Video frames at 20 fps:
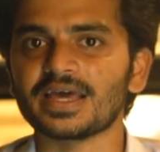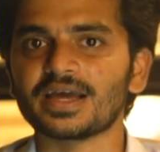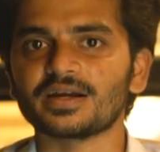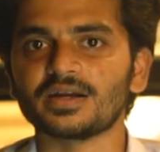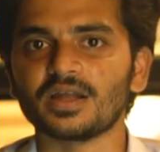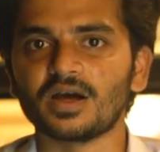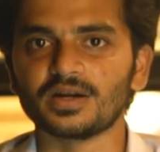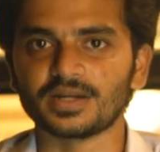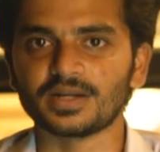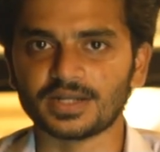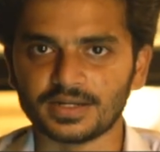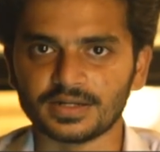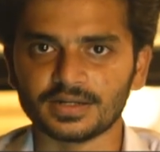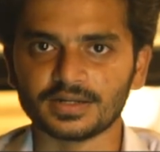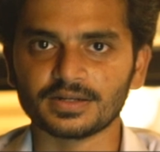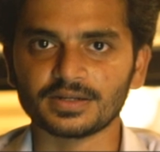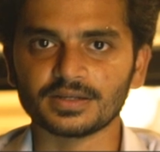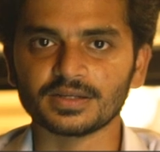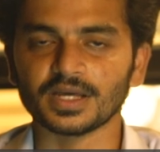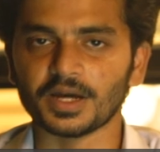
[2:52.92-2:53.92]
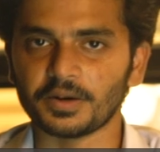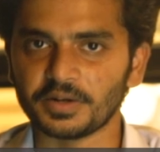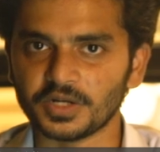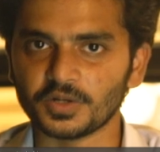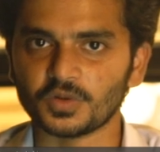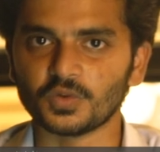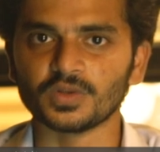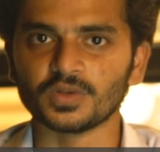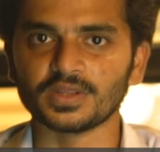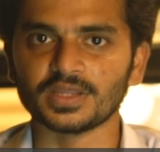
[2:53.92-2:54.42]
டாட் இன் அப்படின்னு
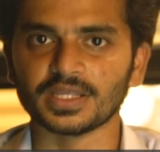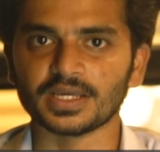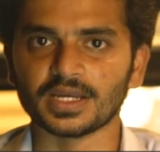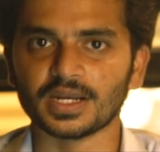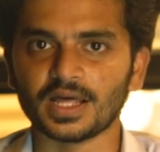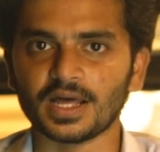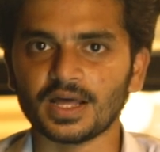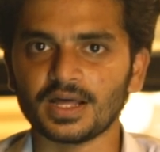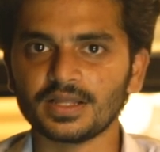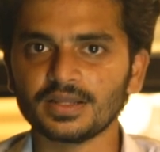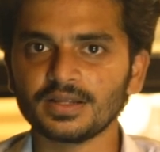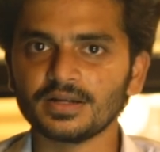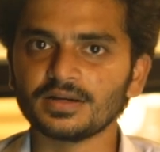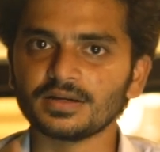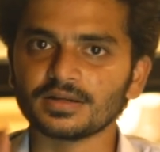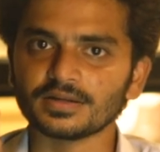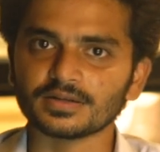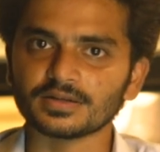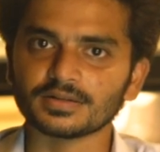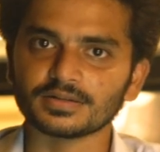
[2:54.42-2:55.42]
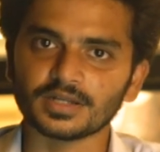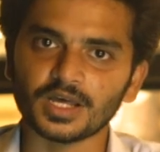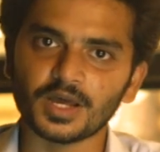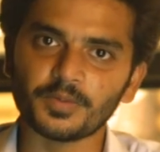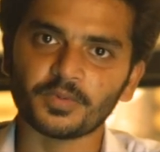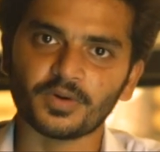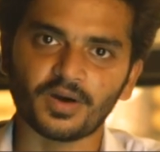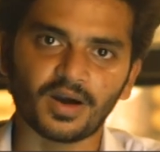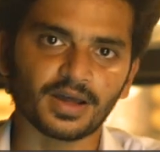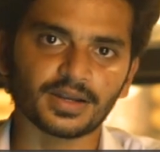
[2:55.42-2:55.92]
கொடுத்தீங்கன்னா டாப்
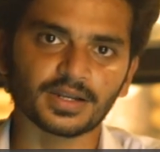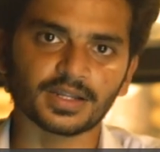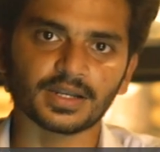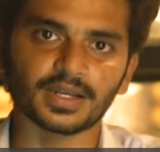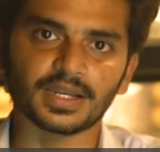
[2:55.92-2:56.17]
கார்னரில்